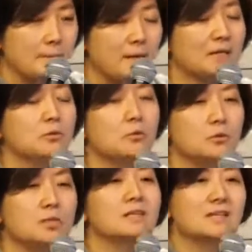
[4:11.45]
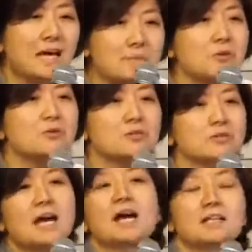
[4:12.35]
파도를
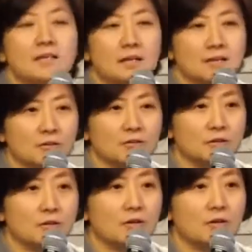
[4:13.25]
타면서 나아간다라는 거죠.